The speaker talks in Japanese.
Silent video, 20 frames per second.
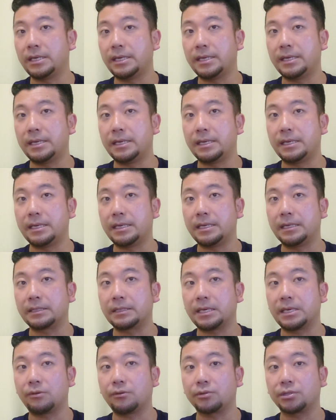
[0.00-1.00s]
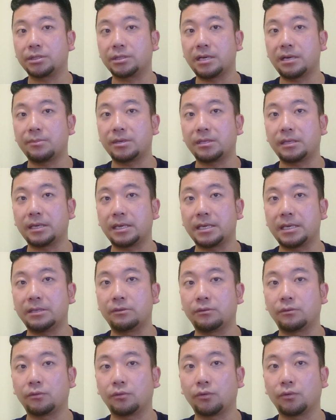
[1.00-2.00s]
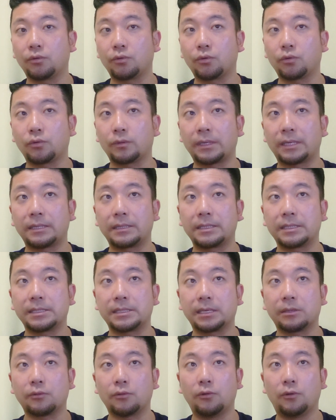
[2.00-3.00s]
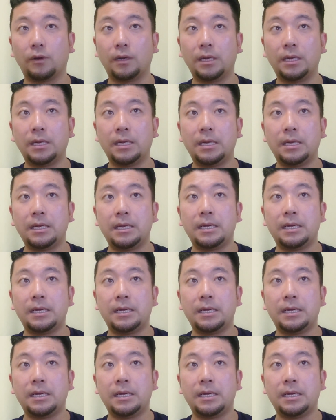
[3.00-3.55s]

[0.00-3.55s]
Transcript: え経緯を調べているということなんですけど、